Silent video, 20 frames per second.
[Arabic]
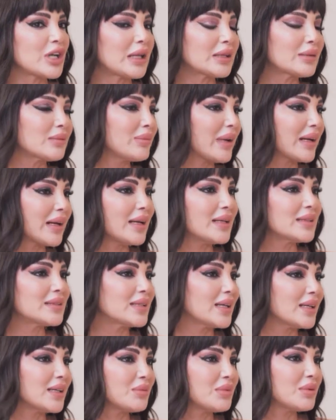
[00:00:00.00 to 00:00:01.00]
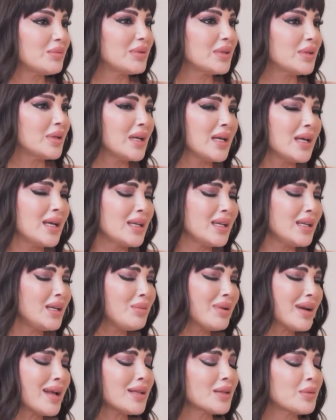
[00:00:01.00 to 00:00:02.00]
آه، آه، مرقت يعني ببي يعني
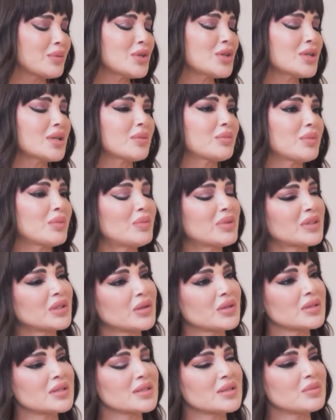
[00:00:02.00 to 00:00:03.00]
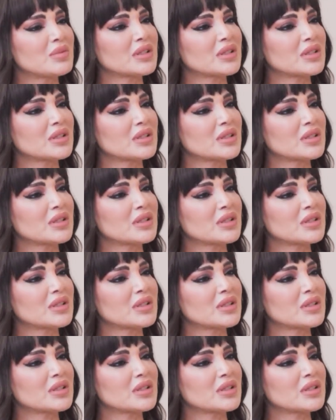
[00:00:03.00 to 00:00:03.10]
مرقت باشياء بتخص